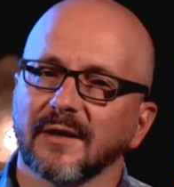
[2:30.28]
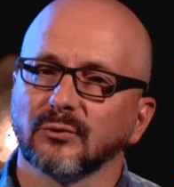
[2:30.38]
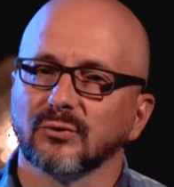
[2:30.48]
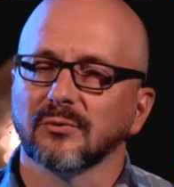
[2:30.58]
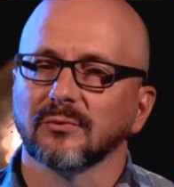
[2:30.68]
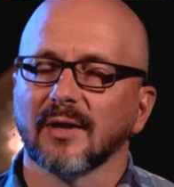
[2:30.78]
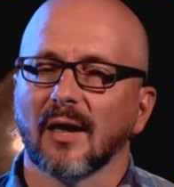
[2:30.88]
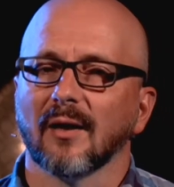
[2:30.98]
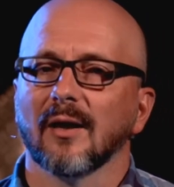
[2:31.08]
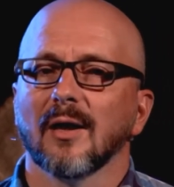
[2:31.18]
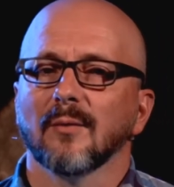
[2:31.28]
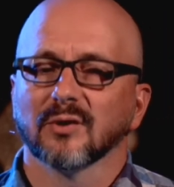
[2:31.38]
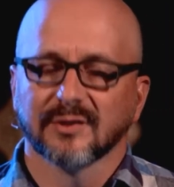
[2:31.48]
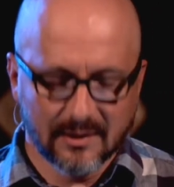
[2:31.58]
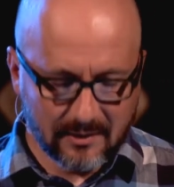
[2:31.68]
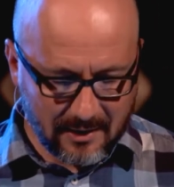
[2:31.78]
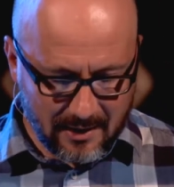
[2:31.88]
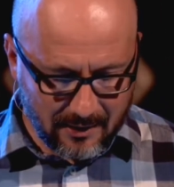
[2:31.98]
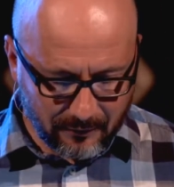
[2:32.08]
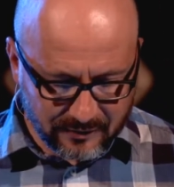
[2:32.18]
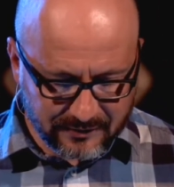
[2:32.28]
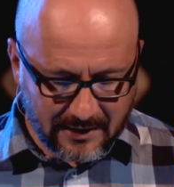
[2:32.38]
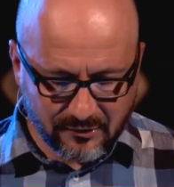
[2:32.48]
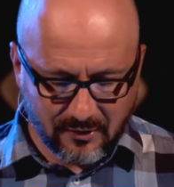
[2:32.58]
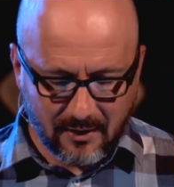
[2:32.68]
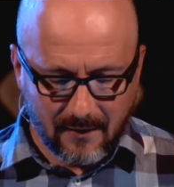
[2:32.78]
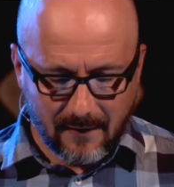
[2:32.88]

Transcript: którą ta piosenka roztacza.